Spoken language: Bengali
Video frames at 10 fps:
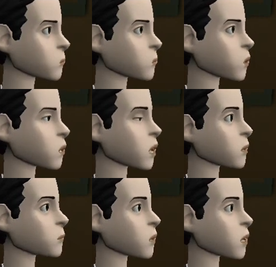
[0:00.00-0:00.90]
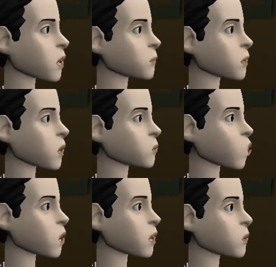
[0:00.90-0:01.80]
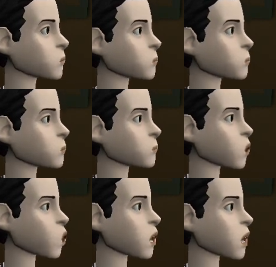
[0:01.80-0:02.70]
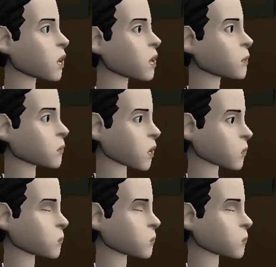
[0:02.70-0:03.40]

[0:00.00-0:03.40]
সাজিয়ে গুজিয়ে রেখে চালাতে পারি